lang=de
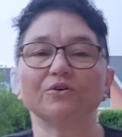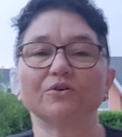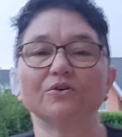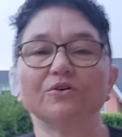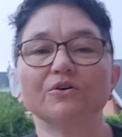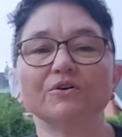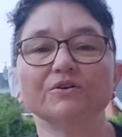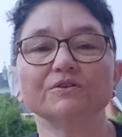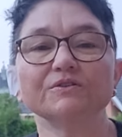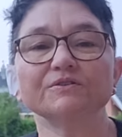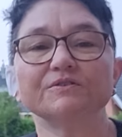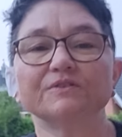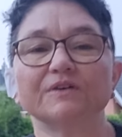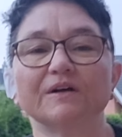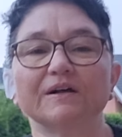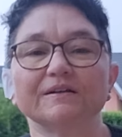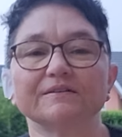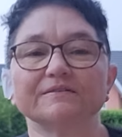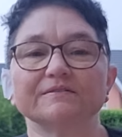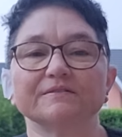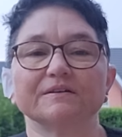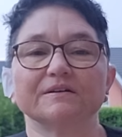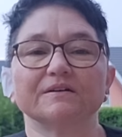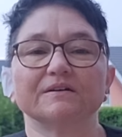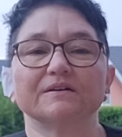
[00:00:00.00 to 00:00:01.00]
und
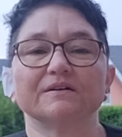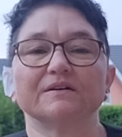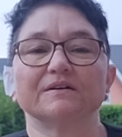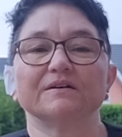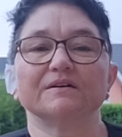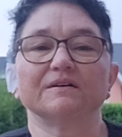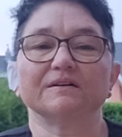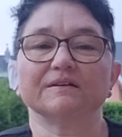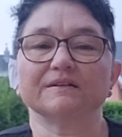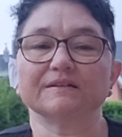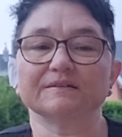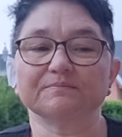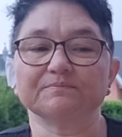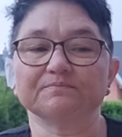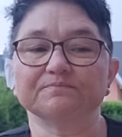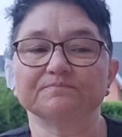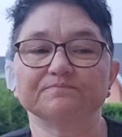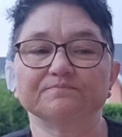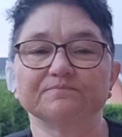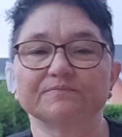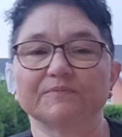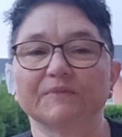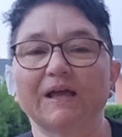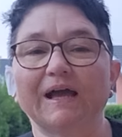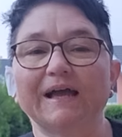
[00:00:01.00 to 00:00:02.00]
als
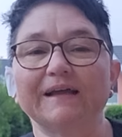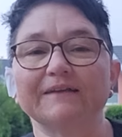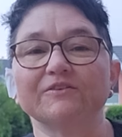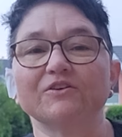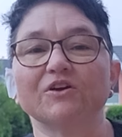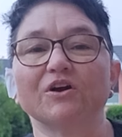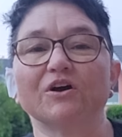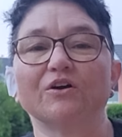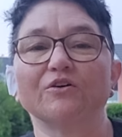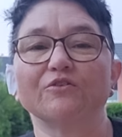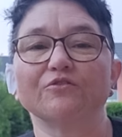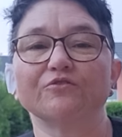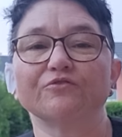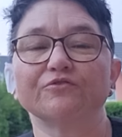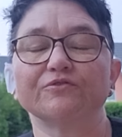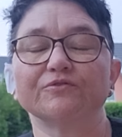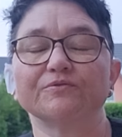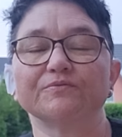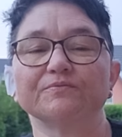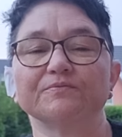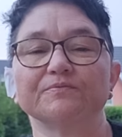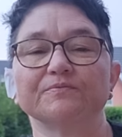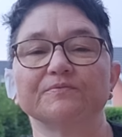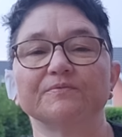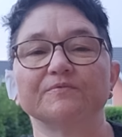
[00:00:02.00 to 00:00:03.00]
ähm,
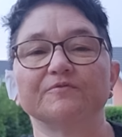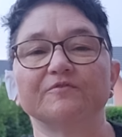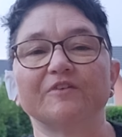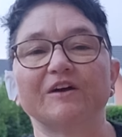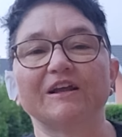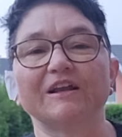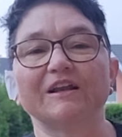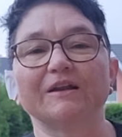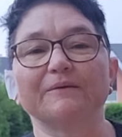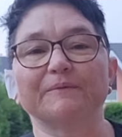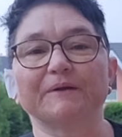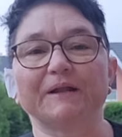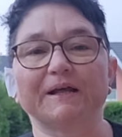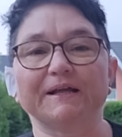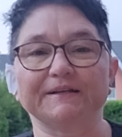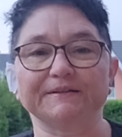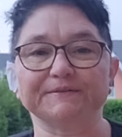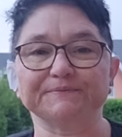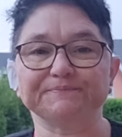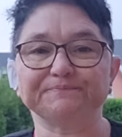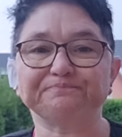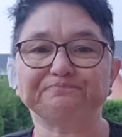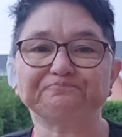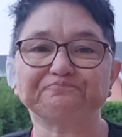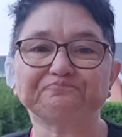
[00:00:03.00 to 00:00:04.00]
Einkaufen, weil am
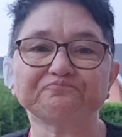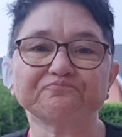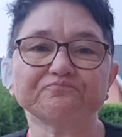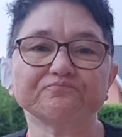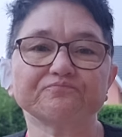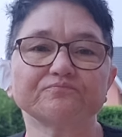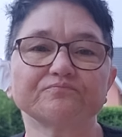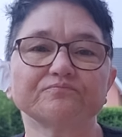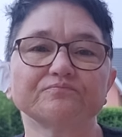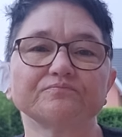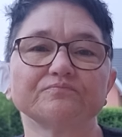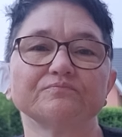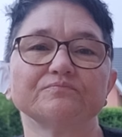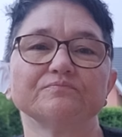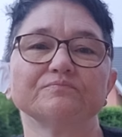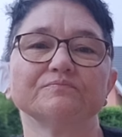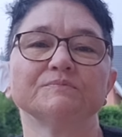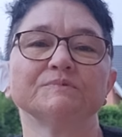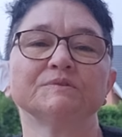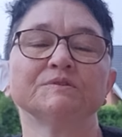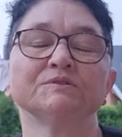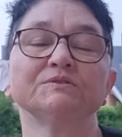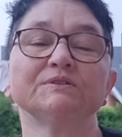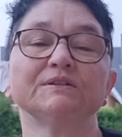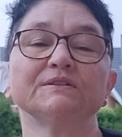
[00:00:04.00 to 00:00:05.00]
Rhein.
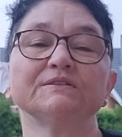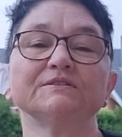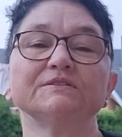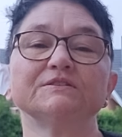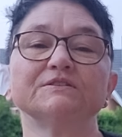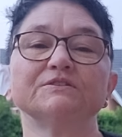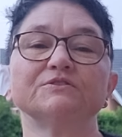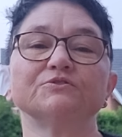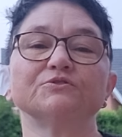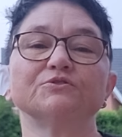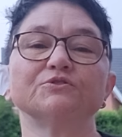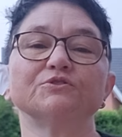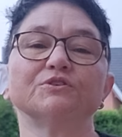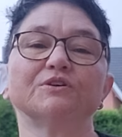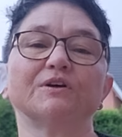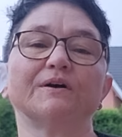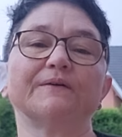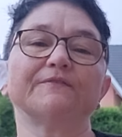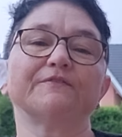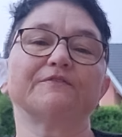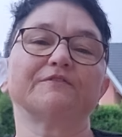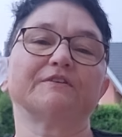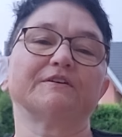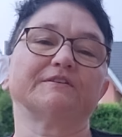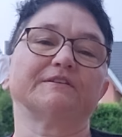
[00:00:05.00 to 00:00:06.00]
Und als ich
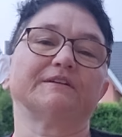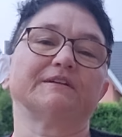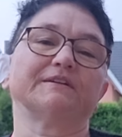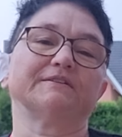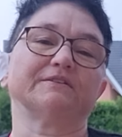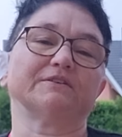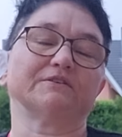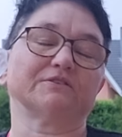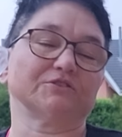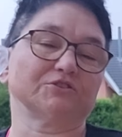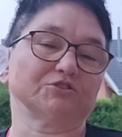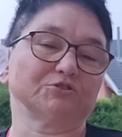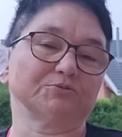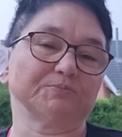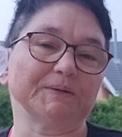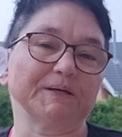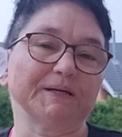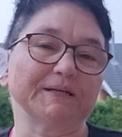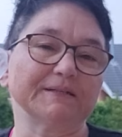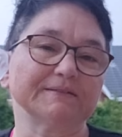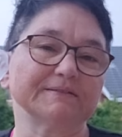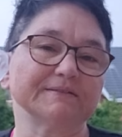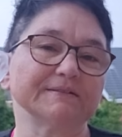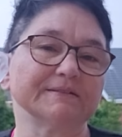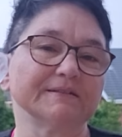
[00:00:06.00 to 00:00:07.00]
zurückkam, zwei, drei Tage
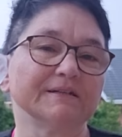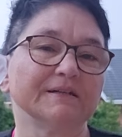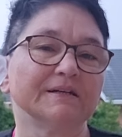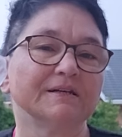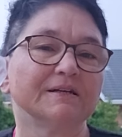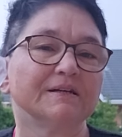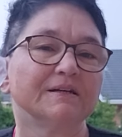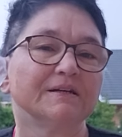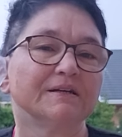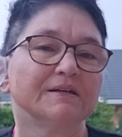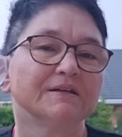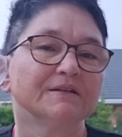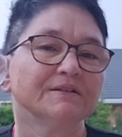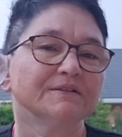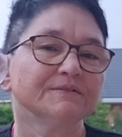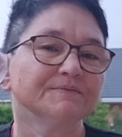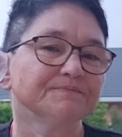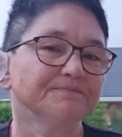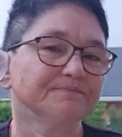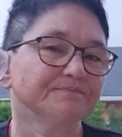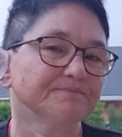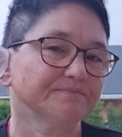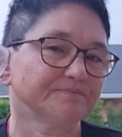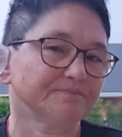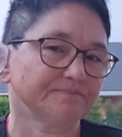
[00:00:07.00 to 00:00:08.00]
später,
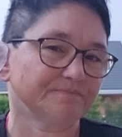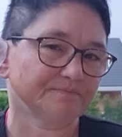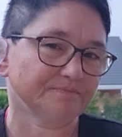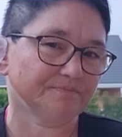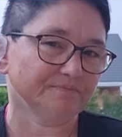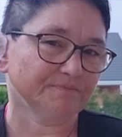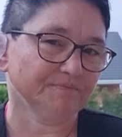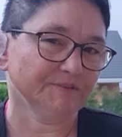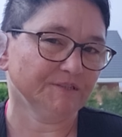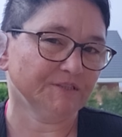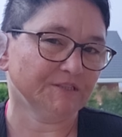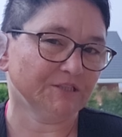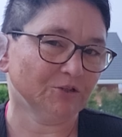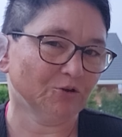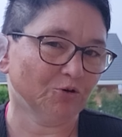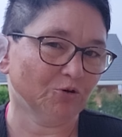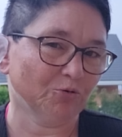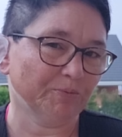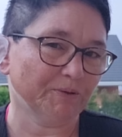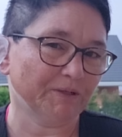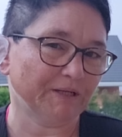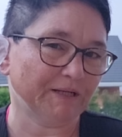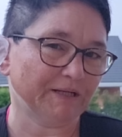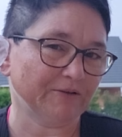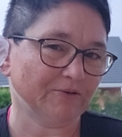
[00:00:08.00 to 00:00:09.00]
ich
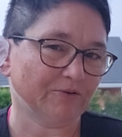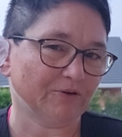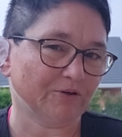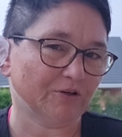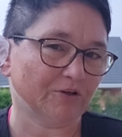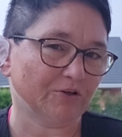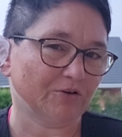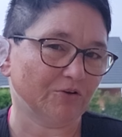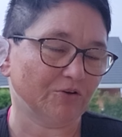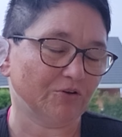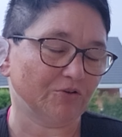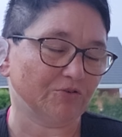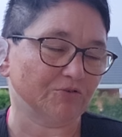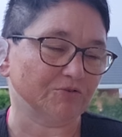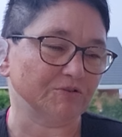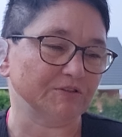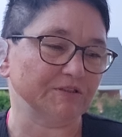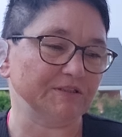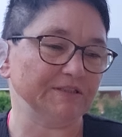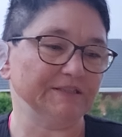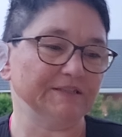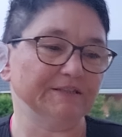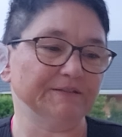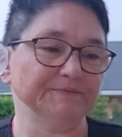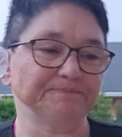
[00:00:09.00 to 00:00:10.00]
oben ein Ohrloch und
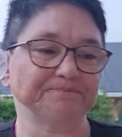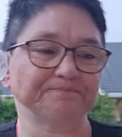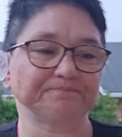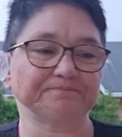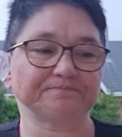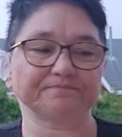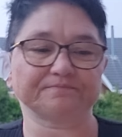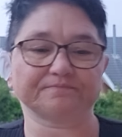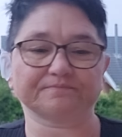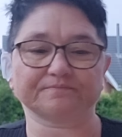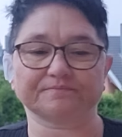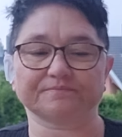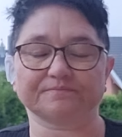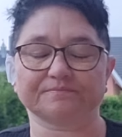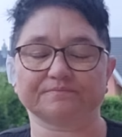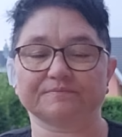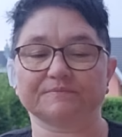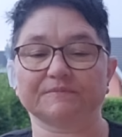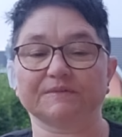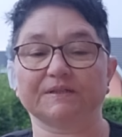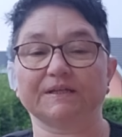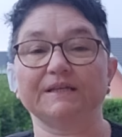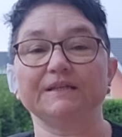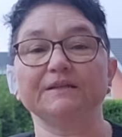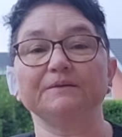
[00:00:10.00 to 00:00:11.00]
hier
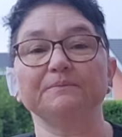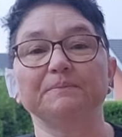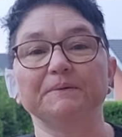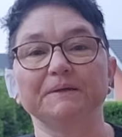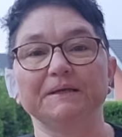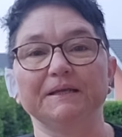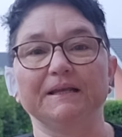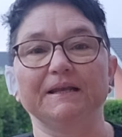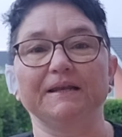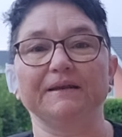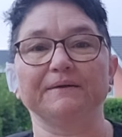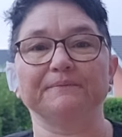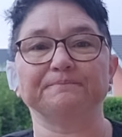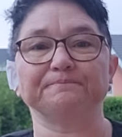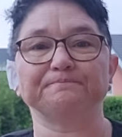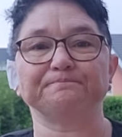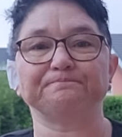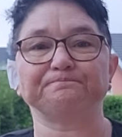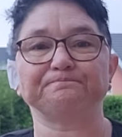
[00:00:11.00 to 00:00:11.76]
in Biel.